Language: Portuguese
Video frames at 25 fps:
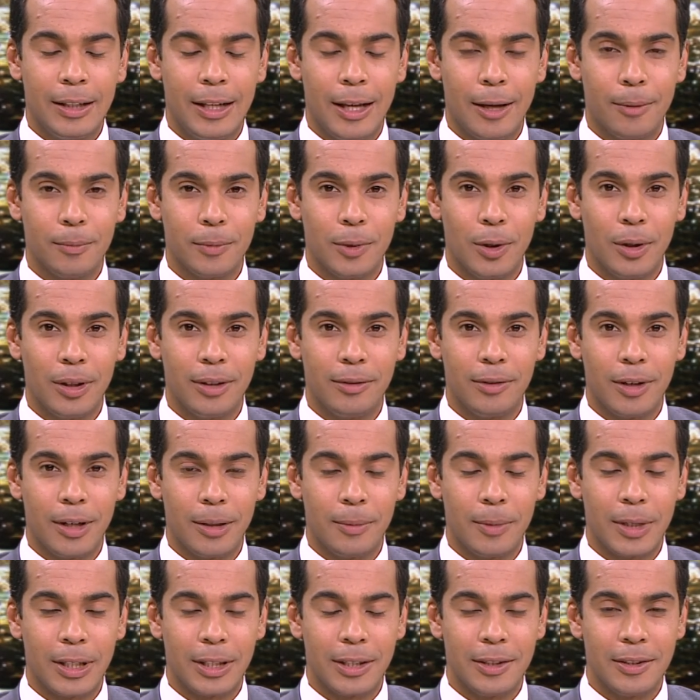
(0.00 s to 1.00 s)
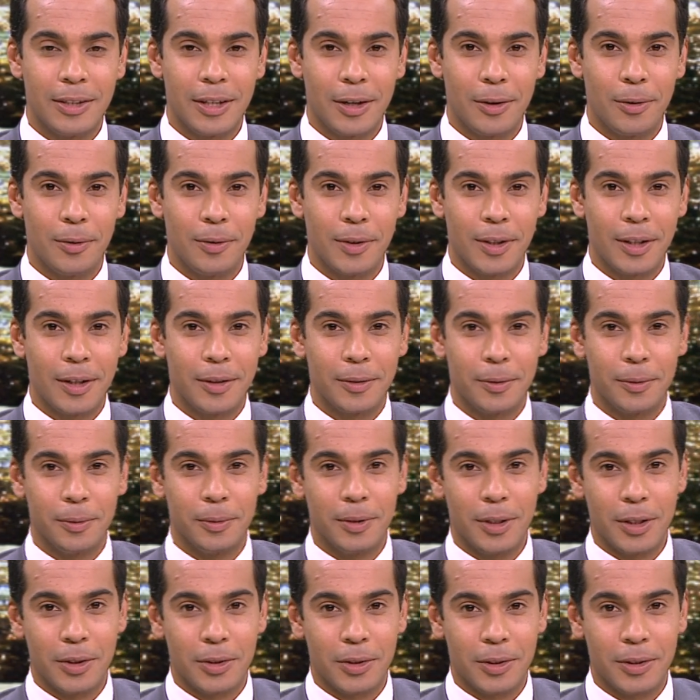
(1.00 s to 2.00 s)
Guilherme de Oliveira Martins é
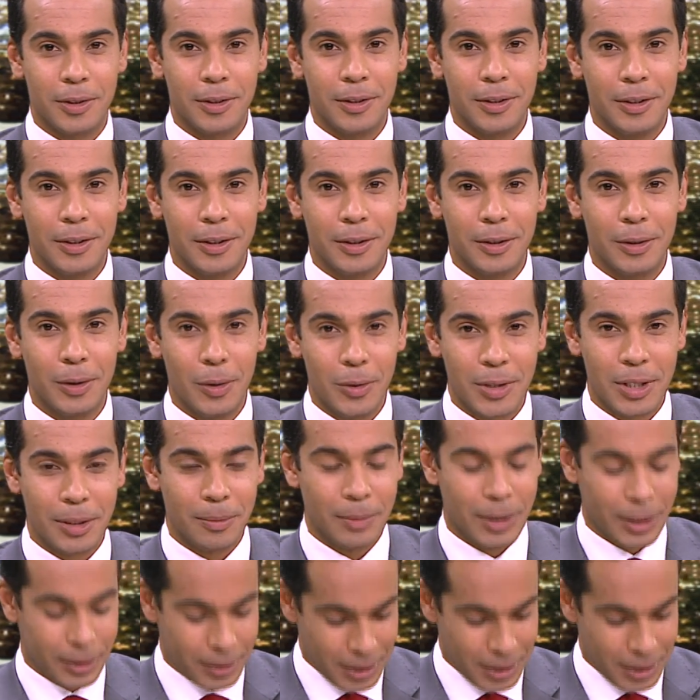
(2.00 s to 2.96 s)
convidado deste Closing